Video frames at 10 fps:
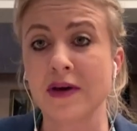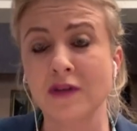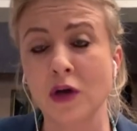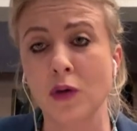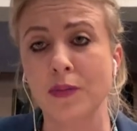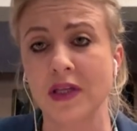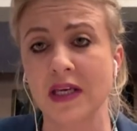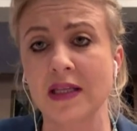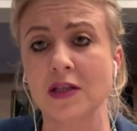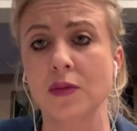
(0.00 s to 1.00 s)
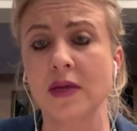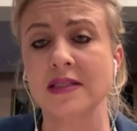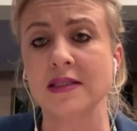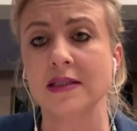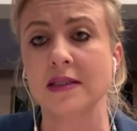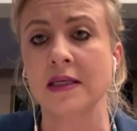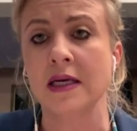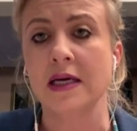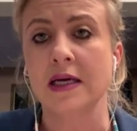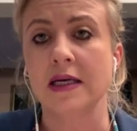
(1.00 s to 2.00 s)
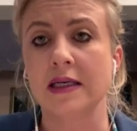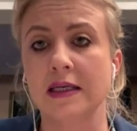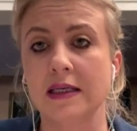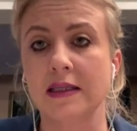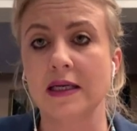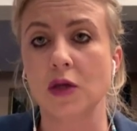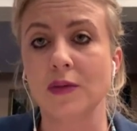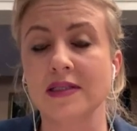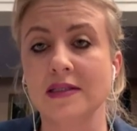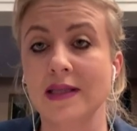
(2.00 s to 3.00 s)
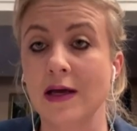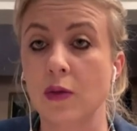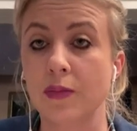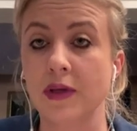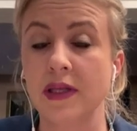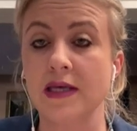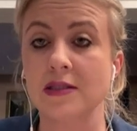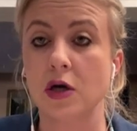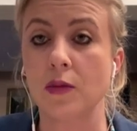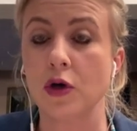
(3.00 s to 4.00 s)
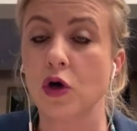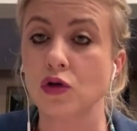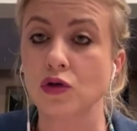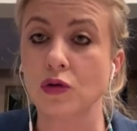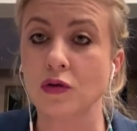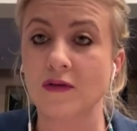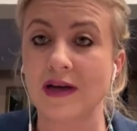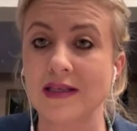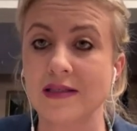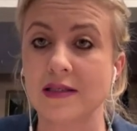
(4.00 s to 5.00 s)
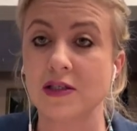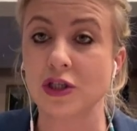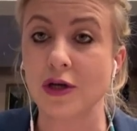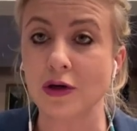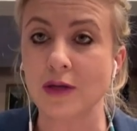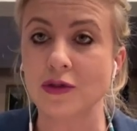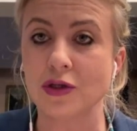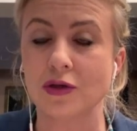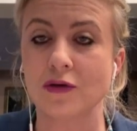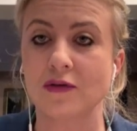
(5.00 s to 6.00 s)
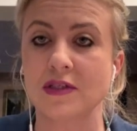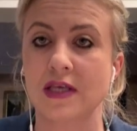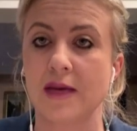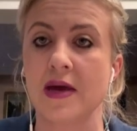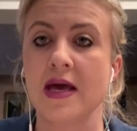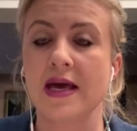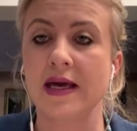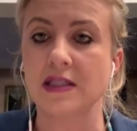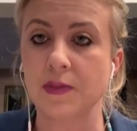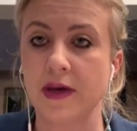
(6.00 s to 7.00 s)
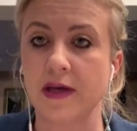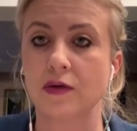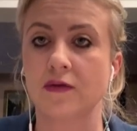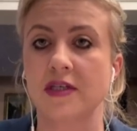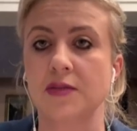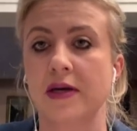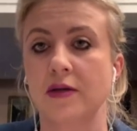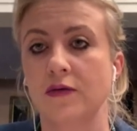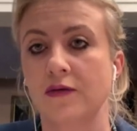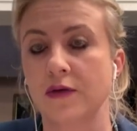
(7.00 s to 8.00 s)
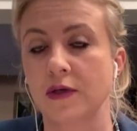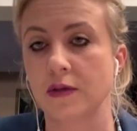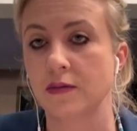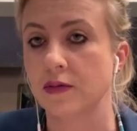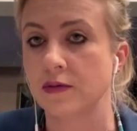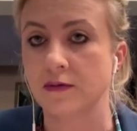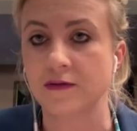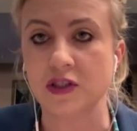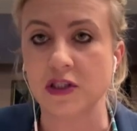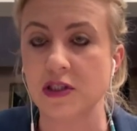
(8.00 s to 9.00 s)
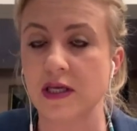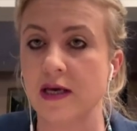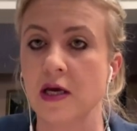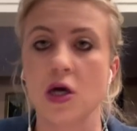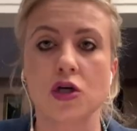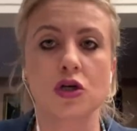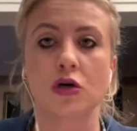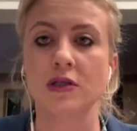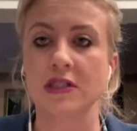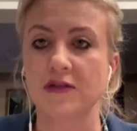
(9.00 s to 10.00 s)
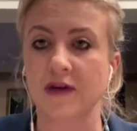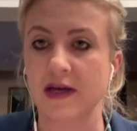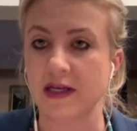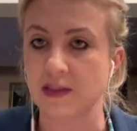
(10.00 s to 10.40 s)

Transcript: pewne opinie, natomiast, y, e, natomiast te opinie są konsultowane z szerokim środowiskiem ekspertów, ekspertów y, w dziedzinie szkolnictwa,